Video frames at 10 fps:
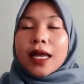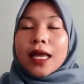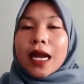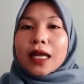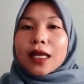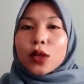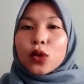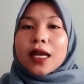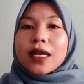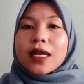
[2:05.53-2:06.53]
Air hangatnya
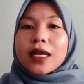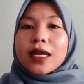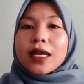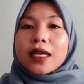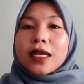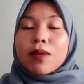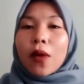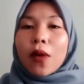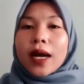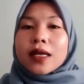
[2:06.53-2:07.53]
itu berada di
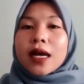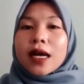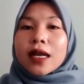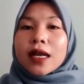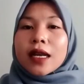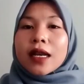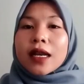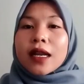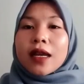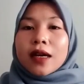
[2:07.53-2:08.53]
bawah dan
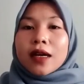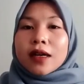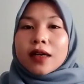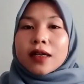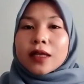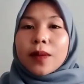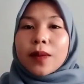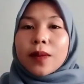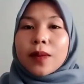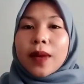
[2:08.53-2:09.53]
uh,
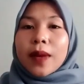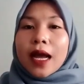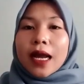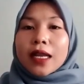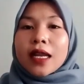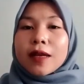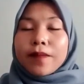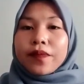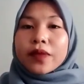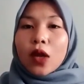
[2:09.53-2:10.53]
di sebelah kanannya
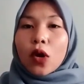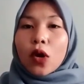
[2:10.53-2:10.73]
dari